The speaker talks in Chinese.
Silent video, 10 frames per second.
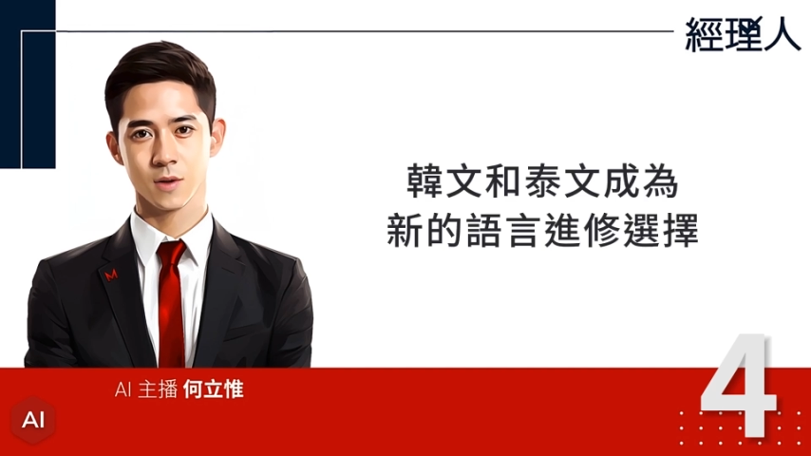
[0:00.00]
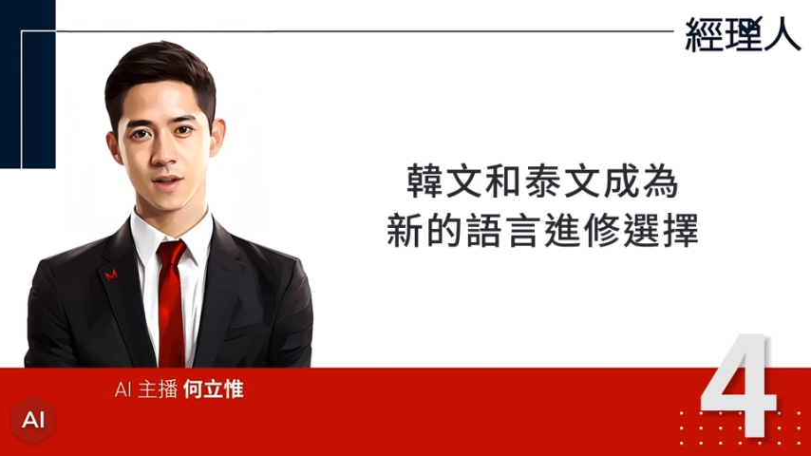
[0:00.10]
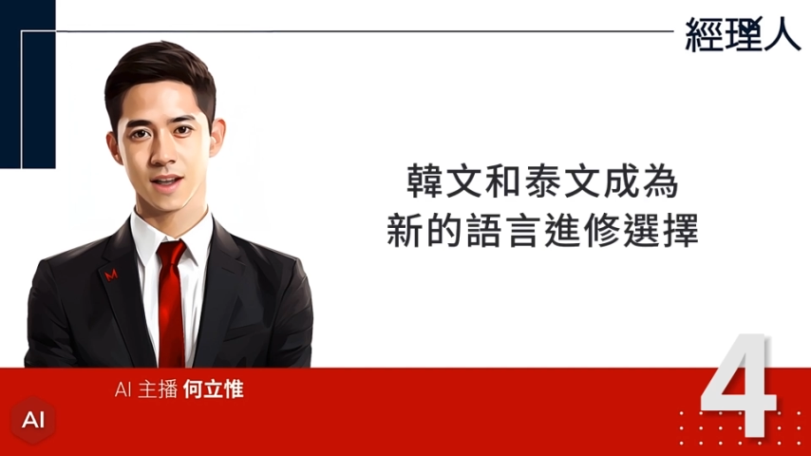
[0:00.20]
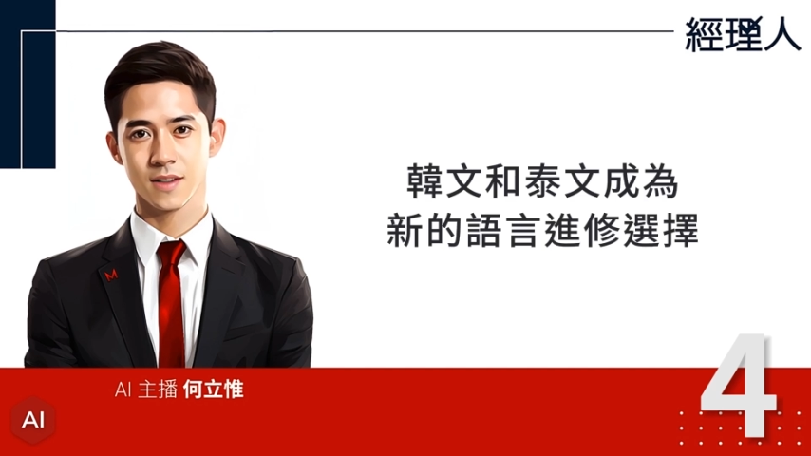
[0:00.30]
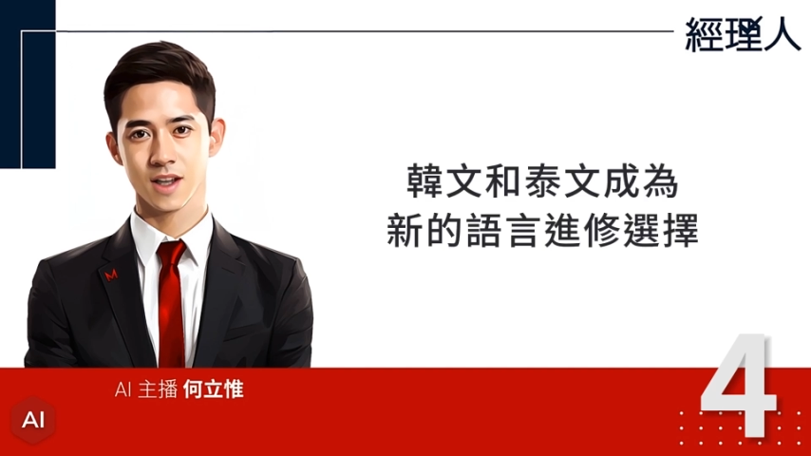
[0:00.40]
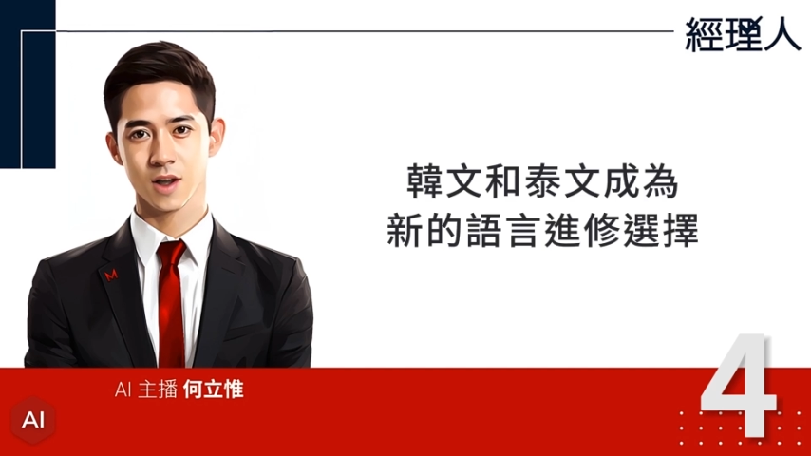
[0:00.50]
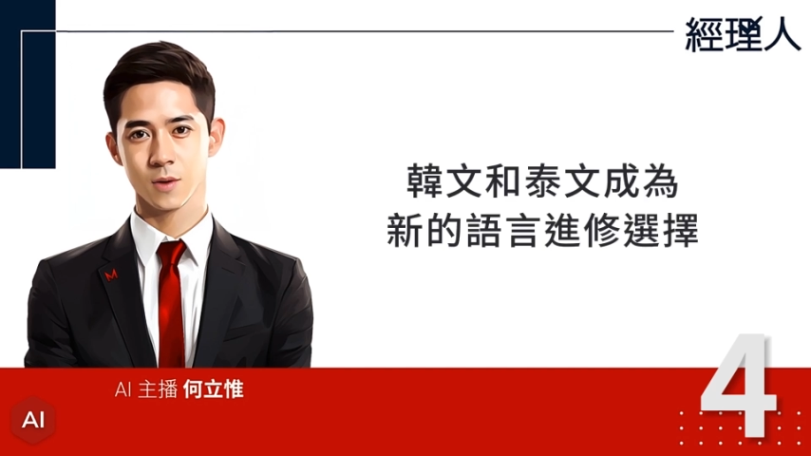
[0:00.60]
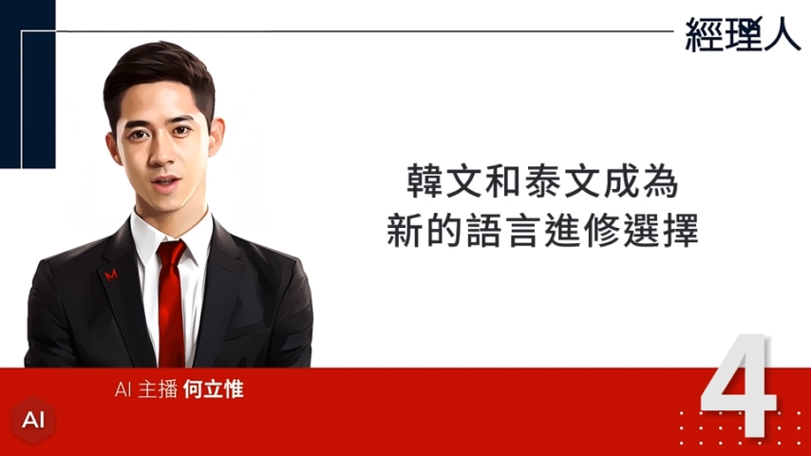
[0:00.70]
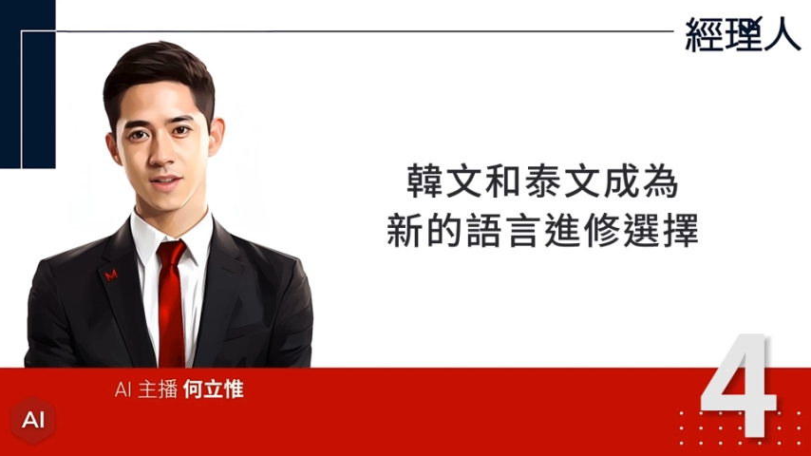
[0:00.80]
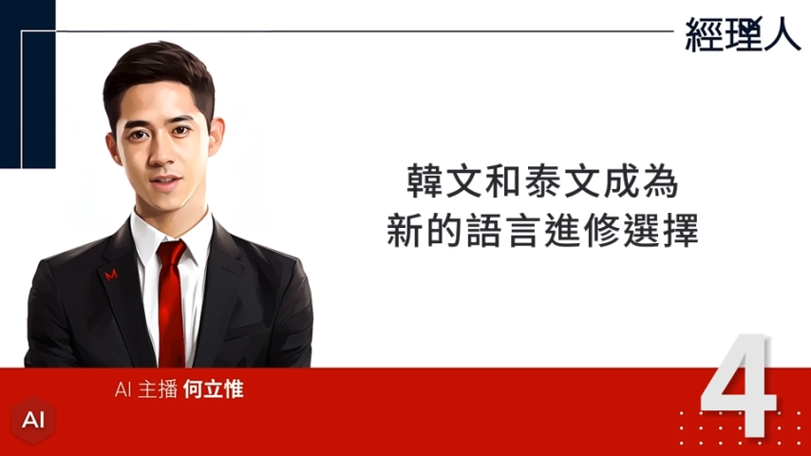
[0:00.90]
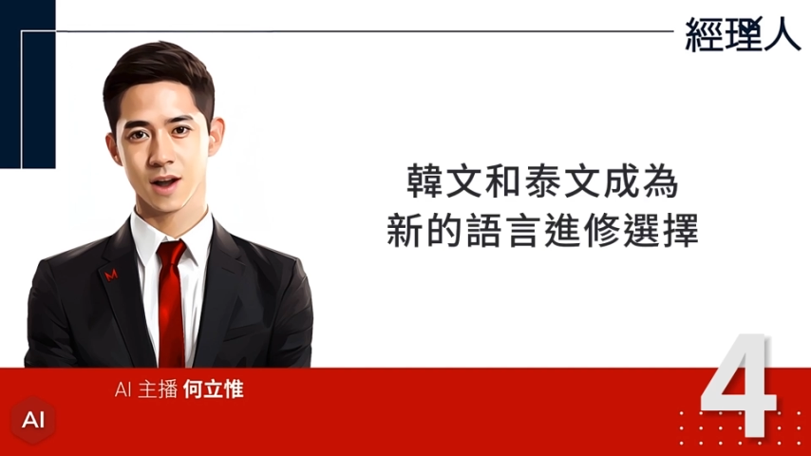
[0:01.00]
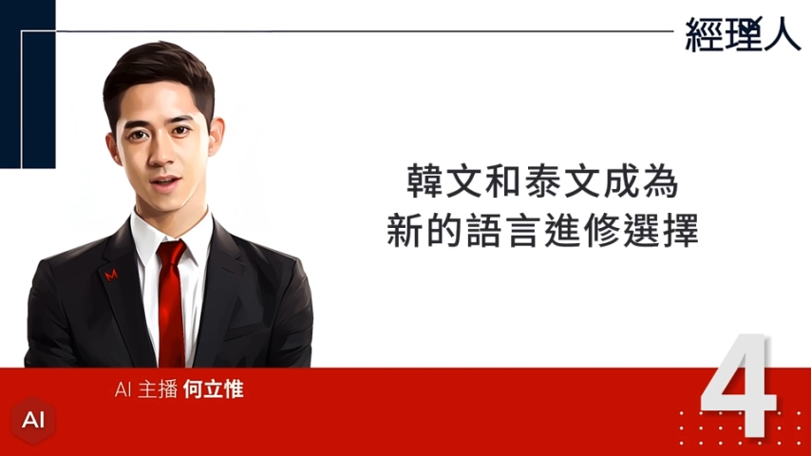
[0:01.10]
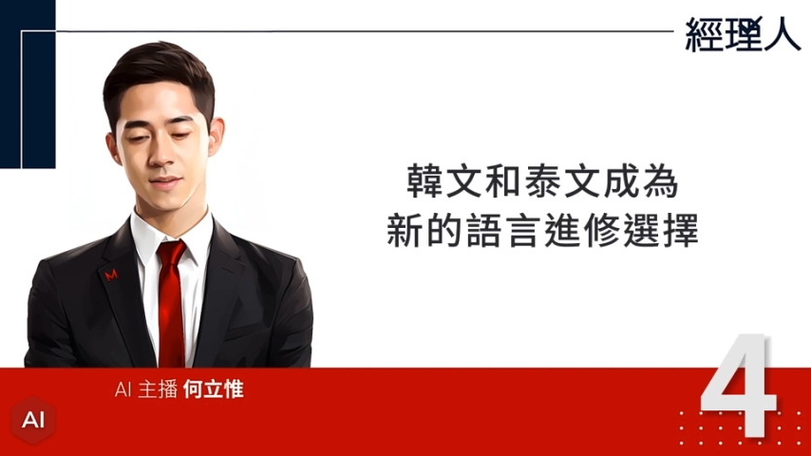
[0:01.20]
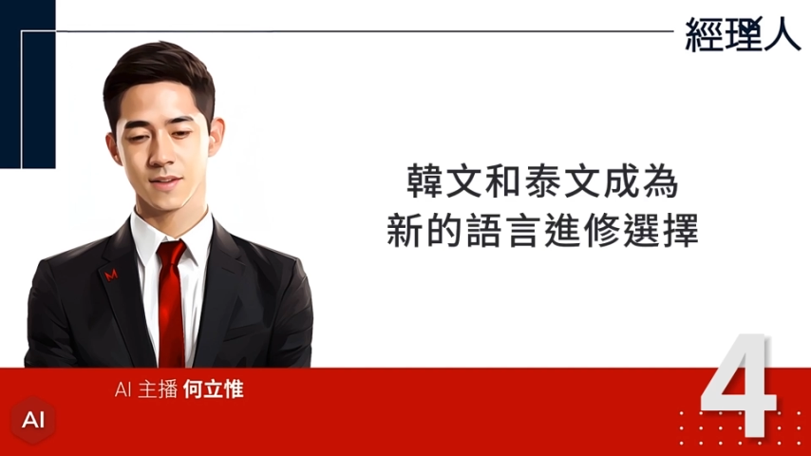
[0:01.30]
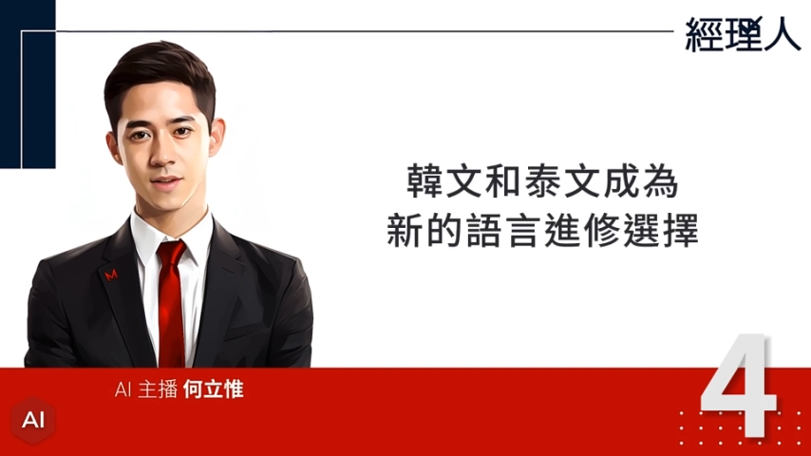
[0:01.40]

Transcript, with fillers: 语言进修选择，